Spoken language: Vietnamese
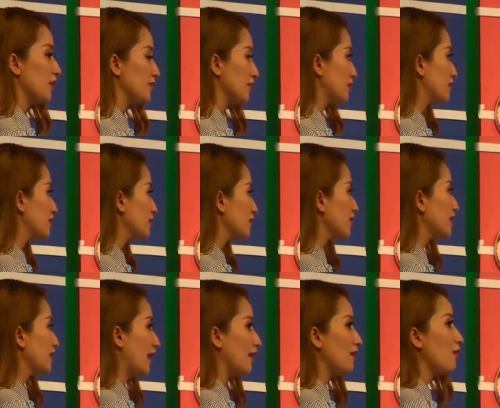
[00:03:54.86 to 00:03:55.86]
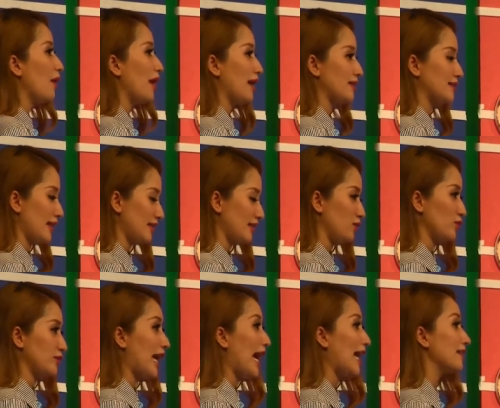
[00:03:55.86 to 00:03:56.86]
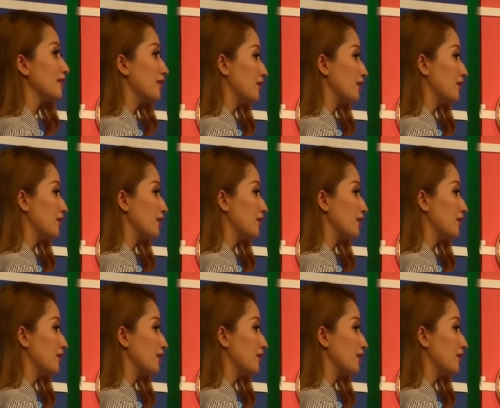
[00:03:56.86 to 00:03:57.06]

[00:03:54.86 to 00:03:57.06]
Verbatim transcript: bởi vì trứng khi đã hòa ra thì nó tan